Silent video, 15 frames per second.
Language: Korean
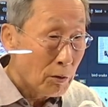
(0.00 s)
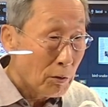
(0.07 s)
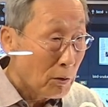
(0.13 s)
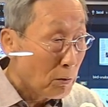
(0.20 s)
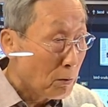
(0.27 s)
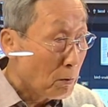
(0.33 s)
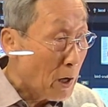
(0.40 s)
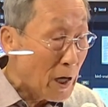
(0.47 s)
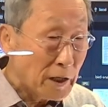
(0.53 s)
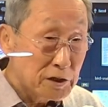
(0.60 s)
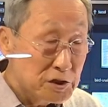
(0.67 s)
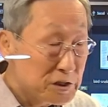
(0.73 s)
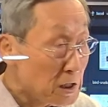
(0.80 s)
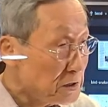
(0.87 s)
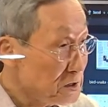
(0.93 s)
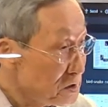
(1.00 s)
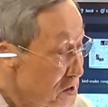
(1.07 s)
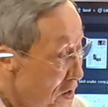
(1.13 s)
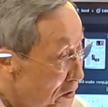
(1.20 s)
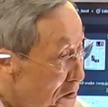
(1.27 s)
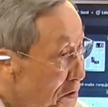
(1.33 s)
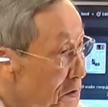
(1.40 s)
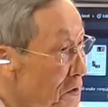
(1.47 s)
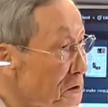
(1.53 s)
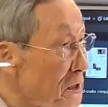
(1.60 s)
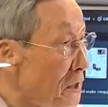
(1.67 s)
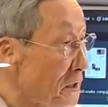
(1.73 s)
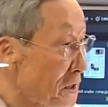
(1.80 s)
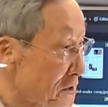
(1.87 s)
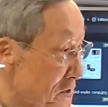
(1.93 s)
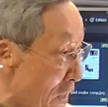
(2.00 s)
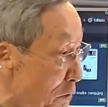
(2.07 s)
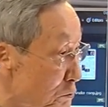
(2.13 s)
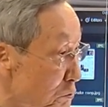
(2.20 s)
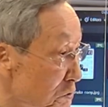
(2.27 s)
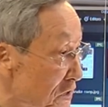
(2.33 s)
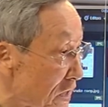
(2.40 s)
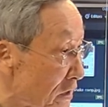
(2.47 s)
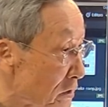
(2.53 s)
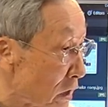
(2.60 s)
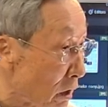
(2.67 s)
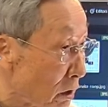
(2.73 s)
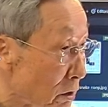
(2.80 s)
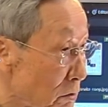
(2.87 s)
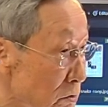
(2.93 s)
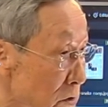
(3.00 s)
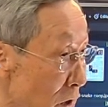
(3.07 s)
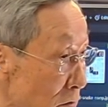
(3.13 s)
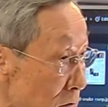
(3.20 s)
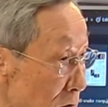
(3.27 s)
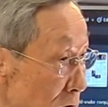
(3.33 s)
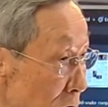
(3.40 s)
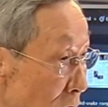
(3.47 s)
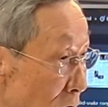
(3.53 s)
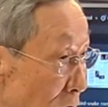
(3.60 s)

와, 이제, 이제는 건강하게 살 수 있겠네. 이랬었는데.